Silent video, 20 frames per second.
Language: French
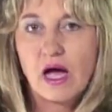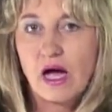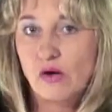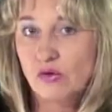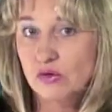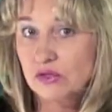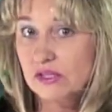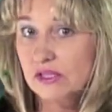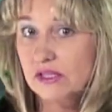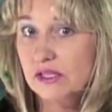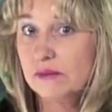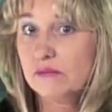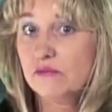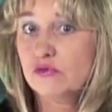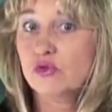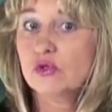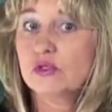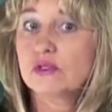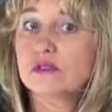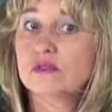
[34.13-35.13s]
Par ailleurs,
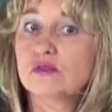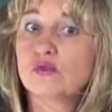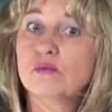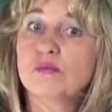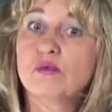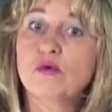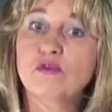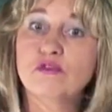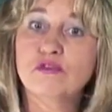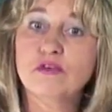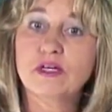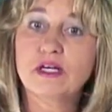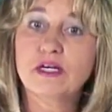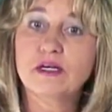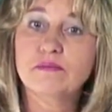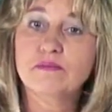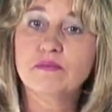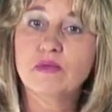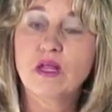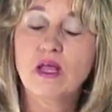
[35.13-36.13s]
dit Bofinger, le
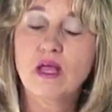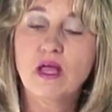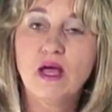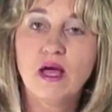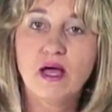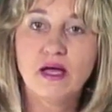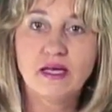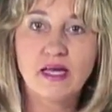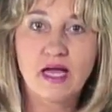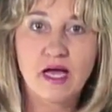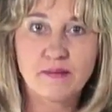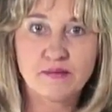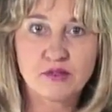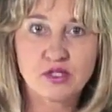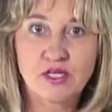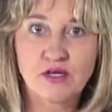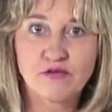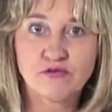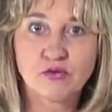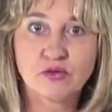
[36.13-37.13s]
marché du travail au
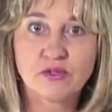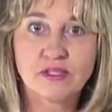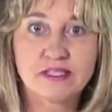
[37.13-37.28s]
noir et de